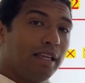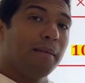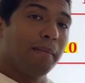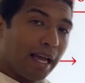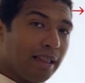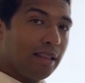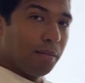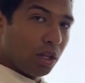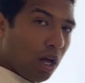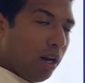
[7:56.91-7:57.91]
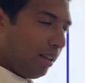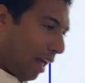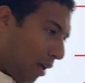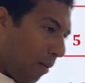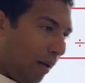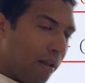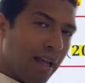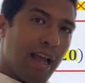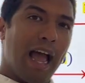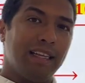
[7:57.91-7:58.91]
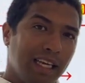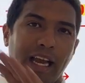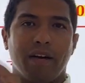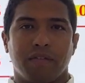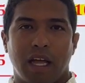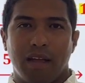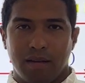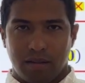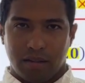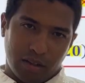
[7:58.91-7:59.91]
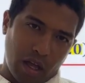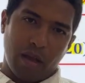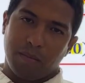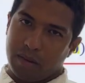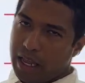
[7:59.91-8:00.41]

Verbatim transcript: دي بجد بتغلط ايوه اديك عرفتها طيب